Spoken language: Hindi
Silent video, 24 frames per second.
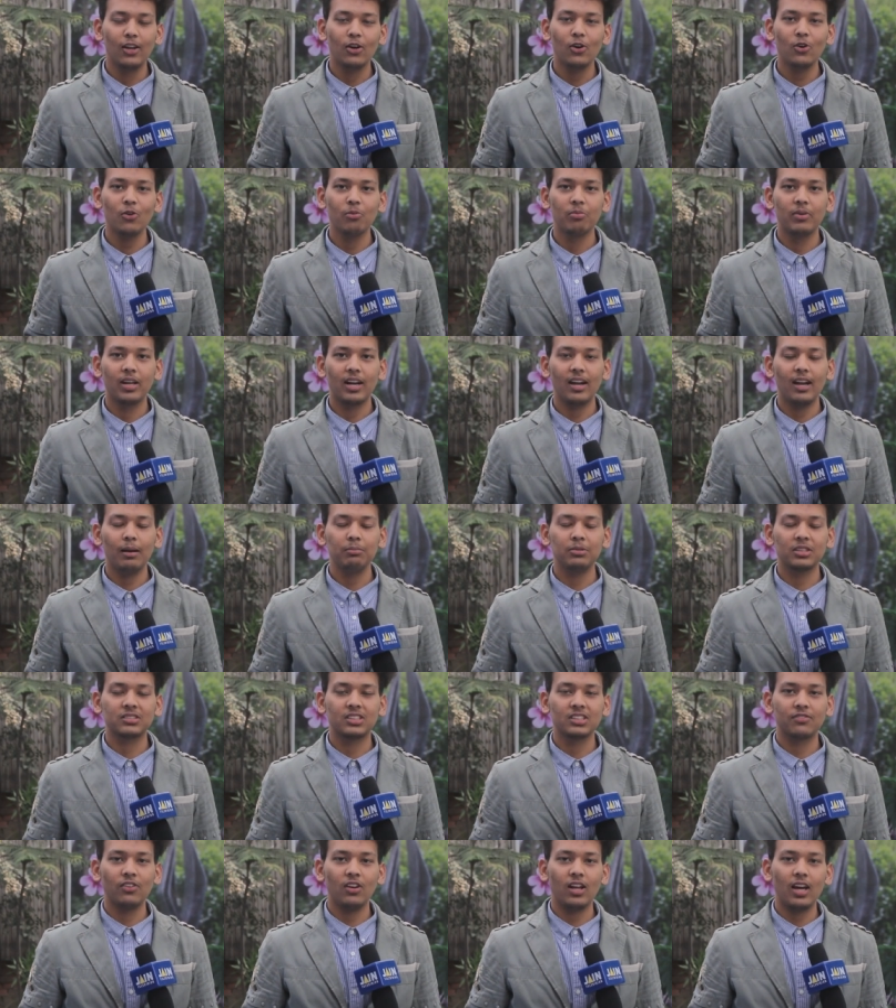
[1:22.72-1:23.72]
हेलो मेरा नाम
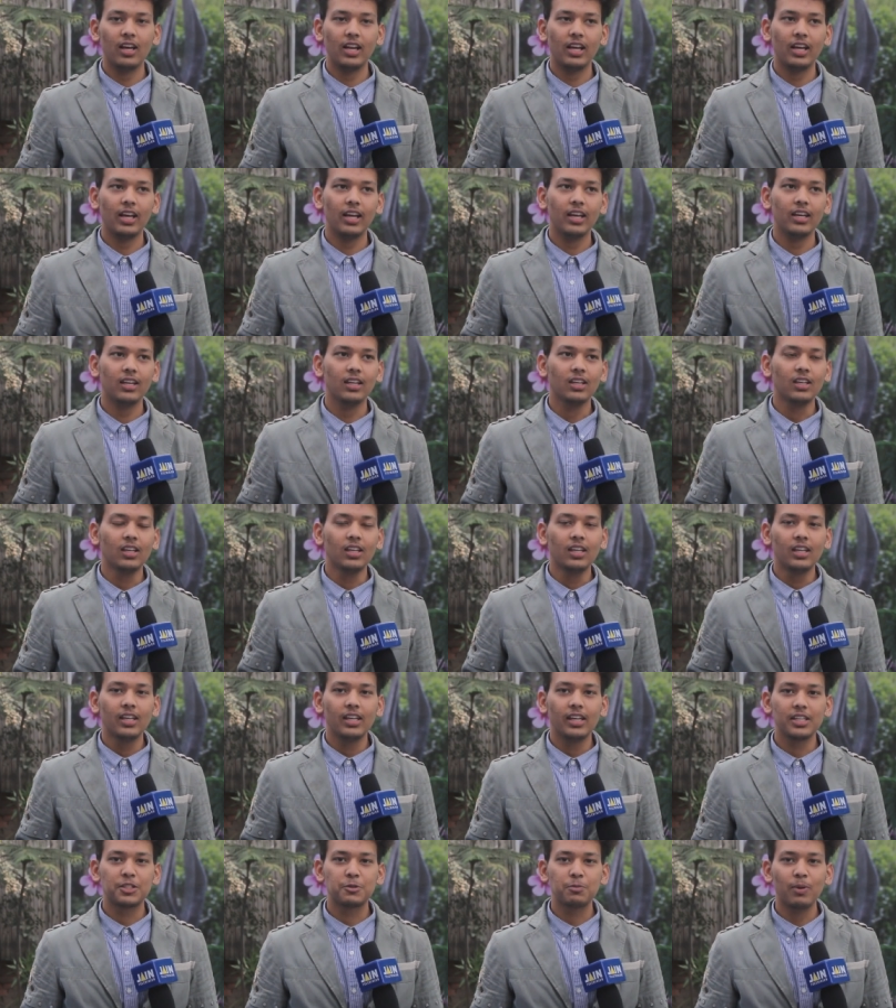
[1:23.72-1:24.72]
जतिन फुलारा
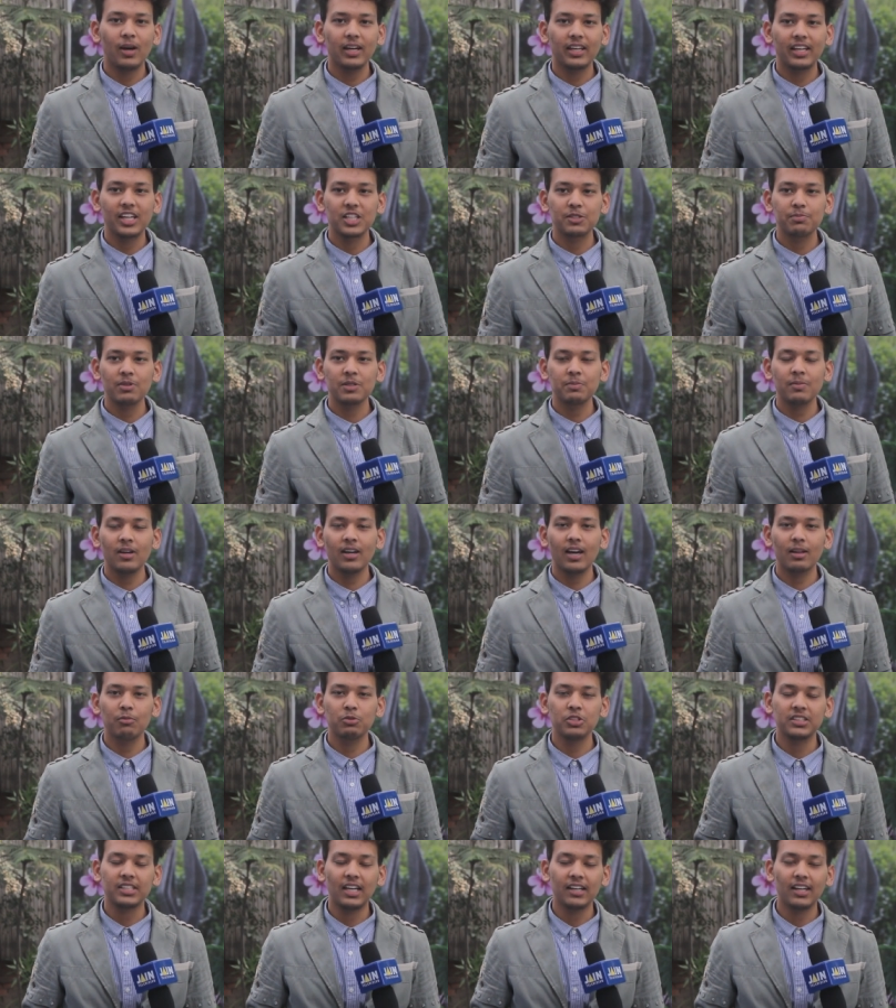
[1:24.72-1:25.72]
है इस बार क्रिसमस में
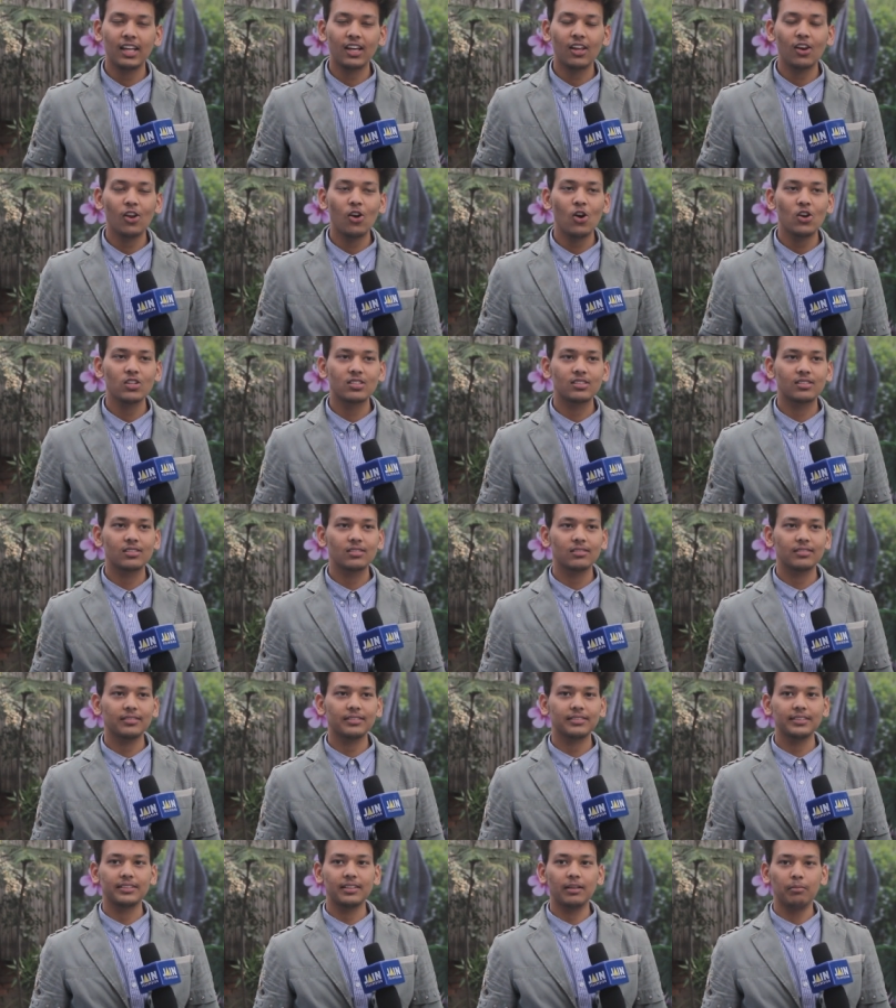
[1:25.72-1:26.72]
अगर मुझे सेंटा क्लॉज
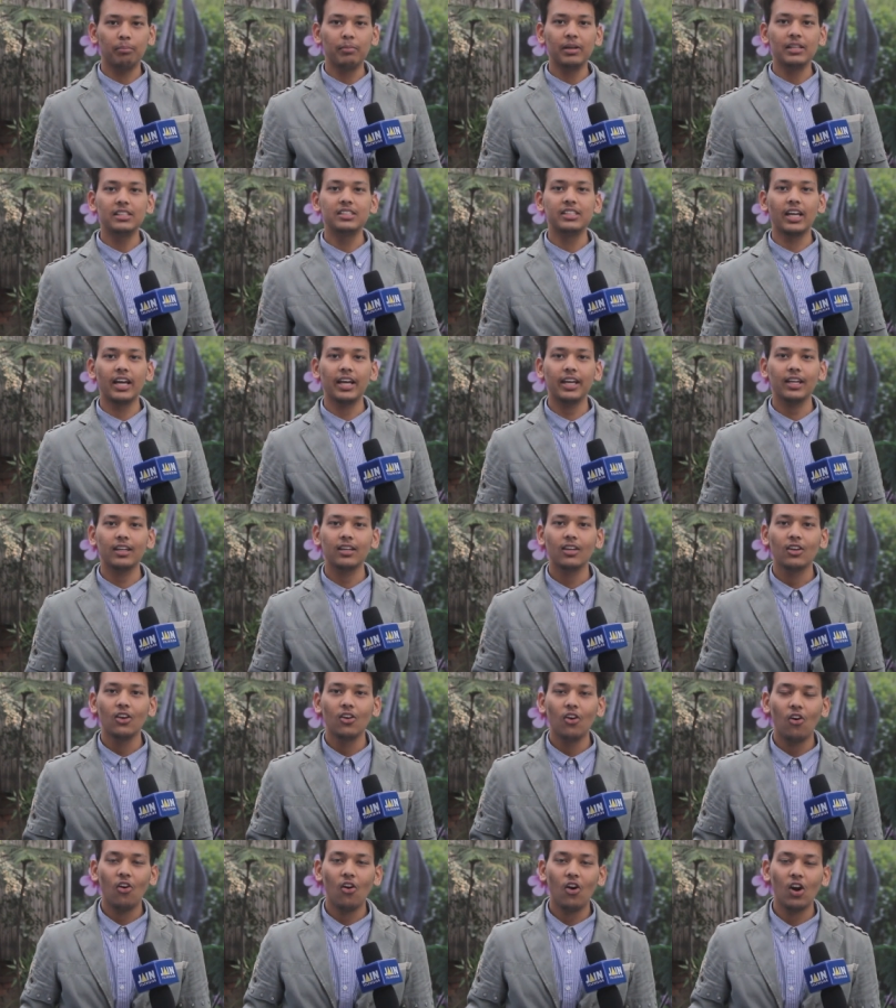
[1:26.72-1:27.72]
मिल जाए
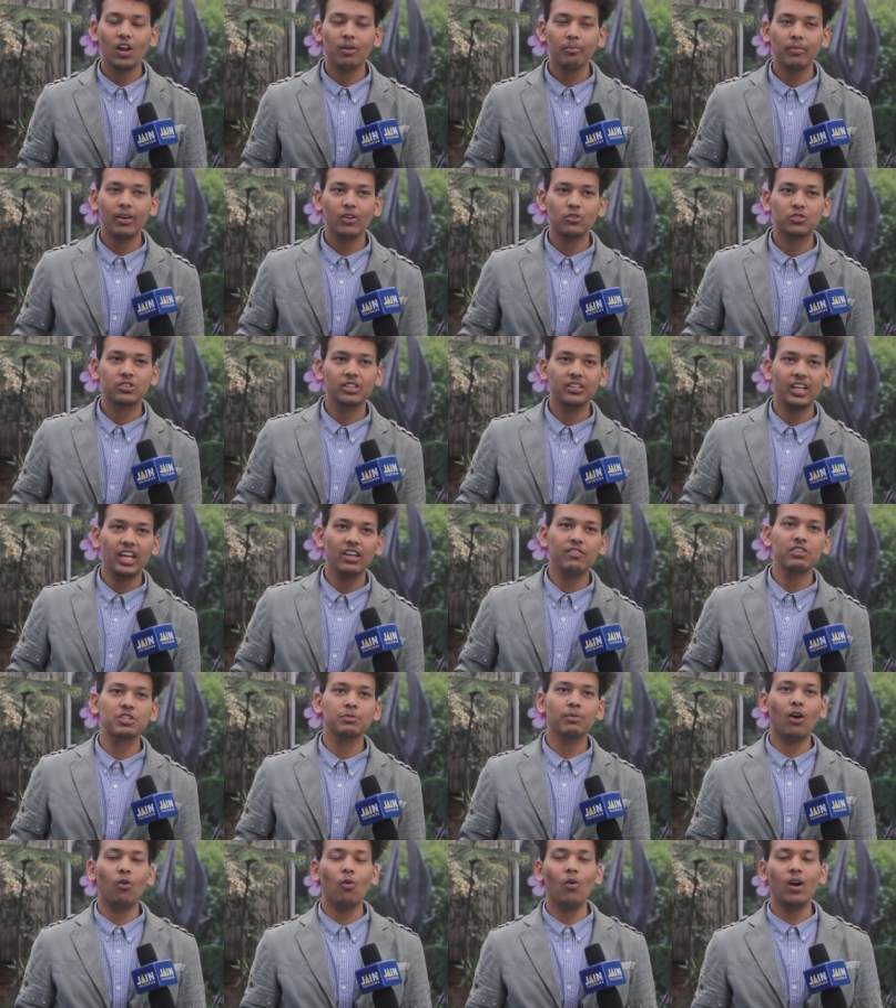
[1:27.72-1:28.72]
और मैं उसे यही
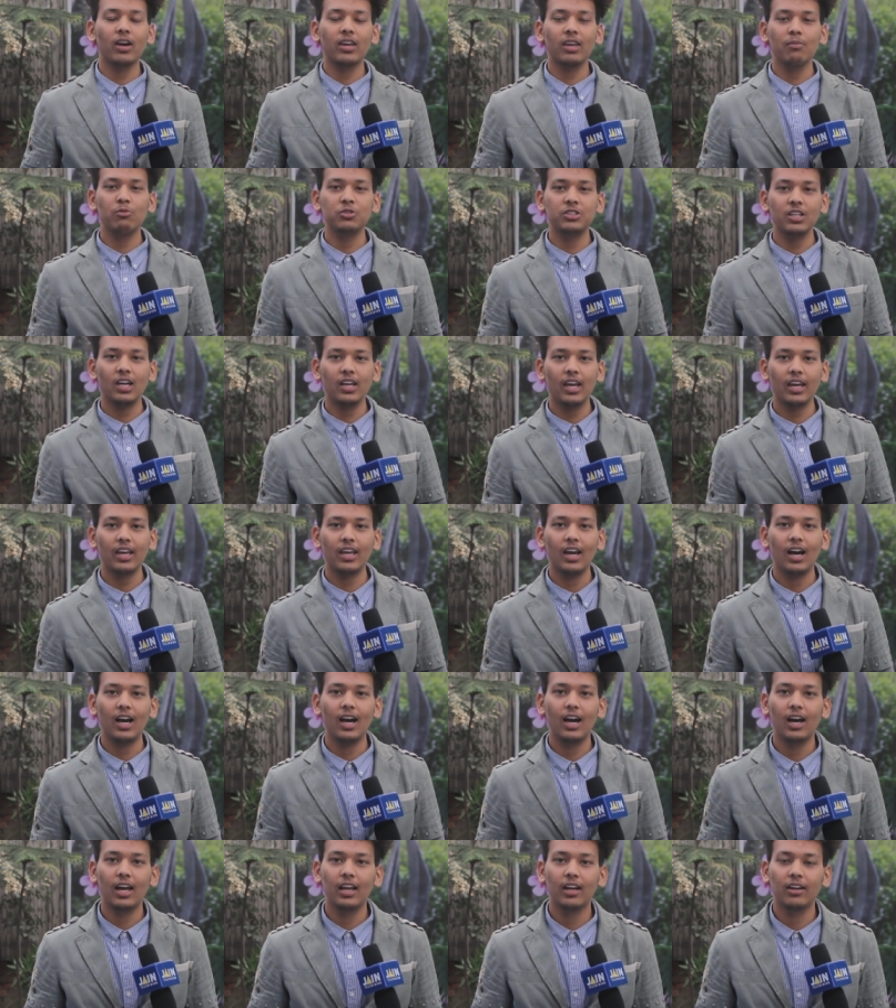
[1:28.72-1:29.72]
विश मांगूंगा कि मुझे
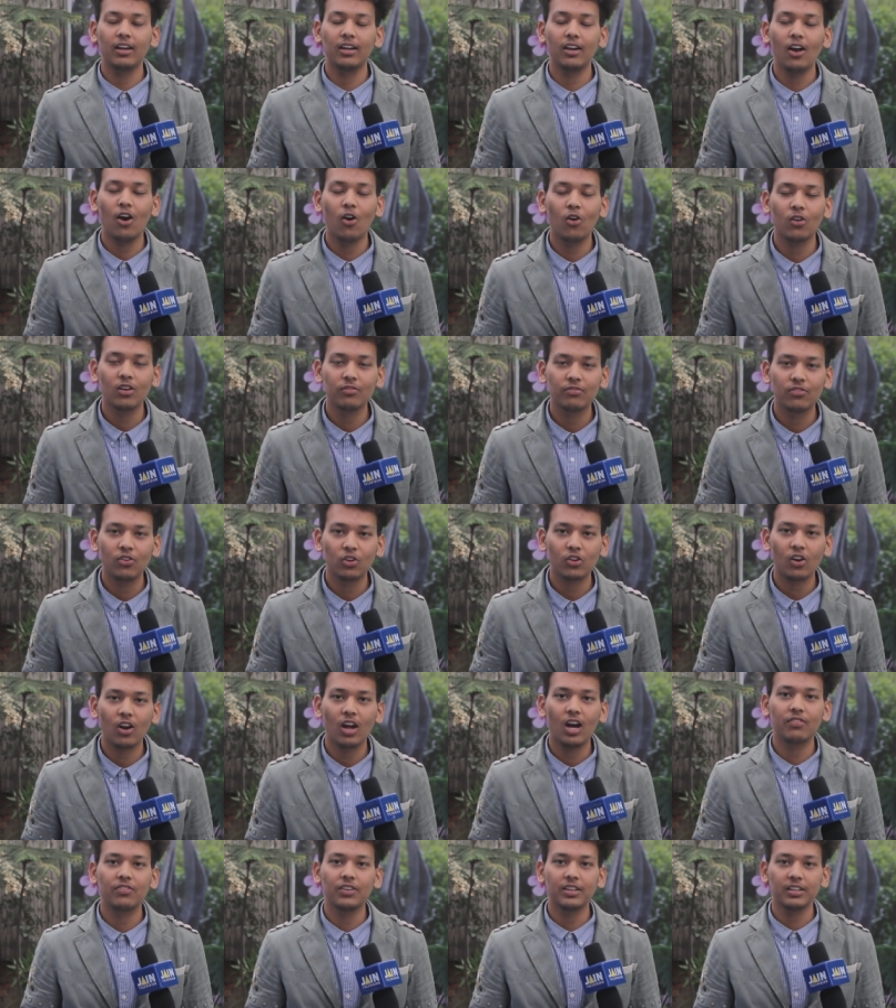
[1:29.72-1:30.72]
रेनाउंड
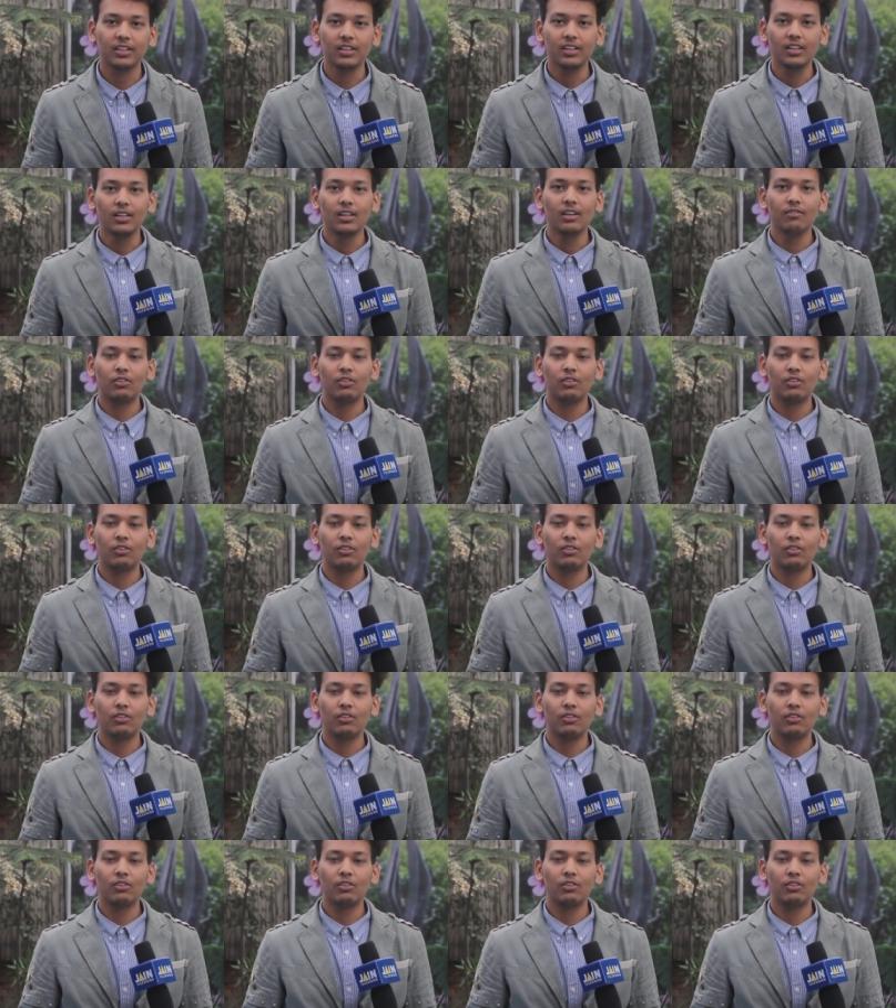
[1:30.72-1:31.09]
फोटोग्राफर